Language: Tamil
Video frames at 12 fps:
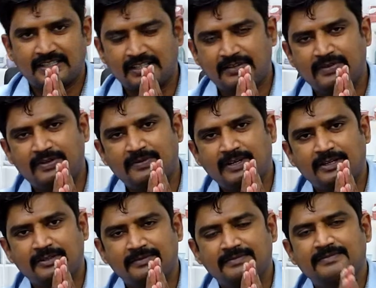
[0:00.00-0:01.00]
அனைவருக்கும்
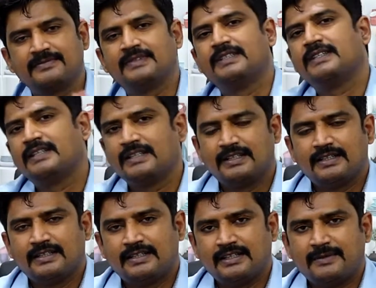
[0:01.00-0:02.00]
வணக்கம்
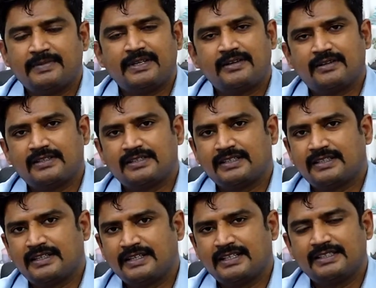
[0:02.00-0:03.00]
என் பேர் டாக்டர்
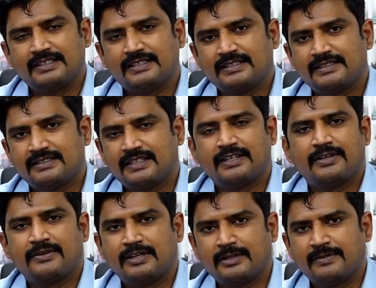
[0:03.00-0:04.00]
சங்கர் கணேஷ் சக்கரை
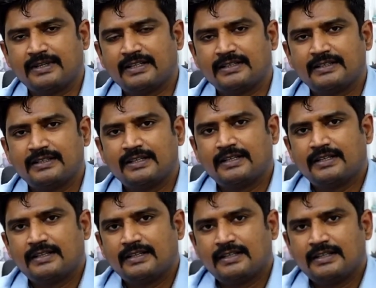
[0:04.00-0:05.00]
நோய் நிபுணர்
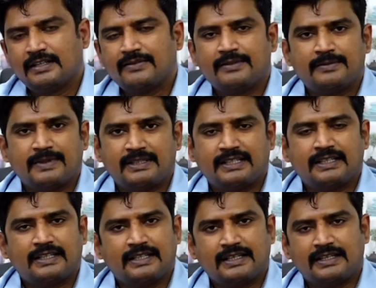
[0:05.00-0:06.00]
நான் வந்து
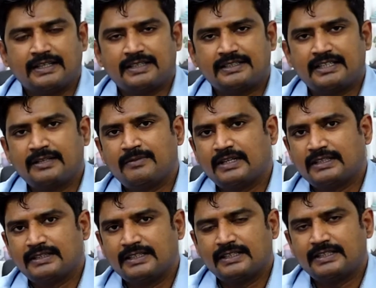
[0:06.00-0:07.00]
பார்த்திங்கன்னா இங்கே
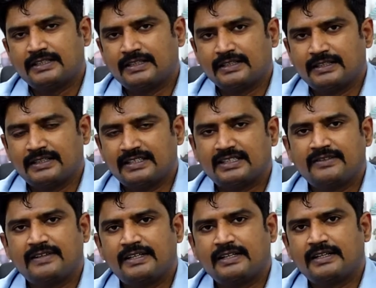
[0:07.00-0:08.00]
ஷேன்பாக்கத்தில்
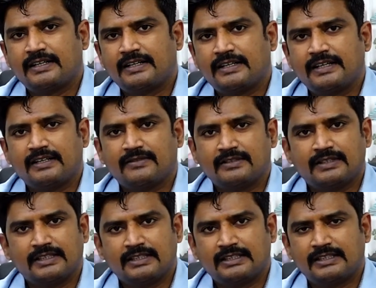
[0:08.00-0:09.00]
கிருஷ்ணவேணின்ற கிளினிக்கில் வந்து
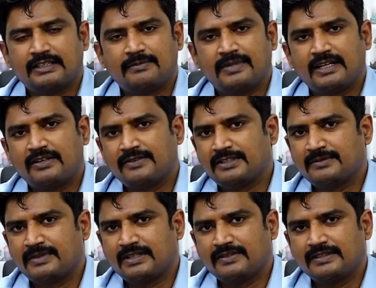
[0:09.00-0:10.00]
கிட்டத்தட்ட பன்னெண்டு
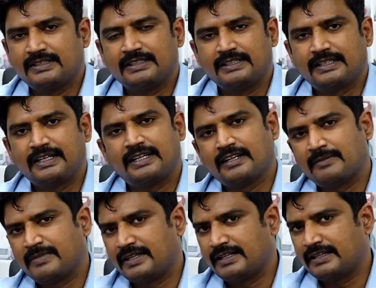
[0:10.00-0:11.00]
வருஷமாக நான் வந்து கிளினிக் ரன்
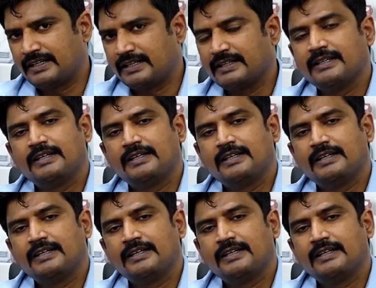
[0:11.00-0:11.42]
பண்ணிகிட்ருக்கேன்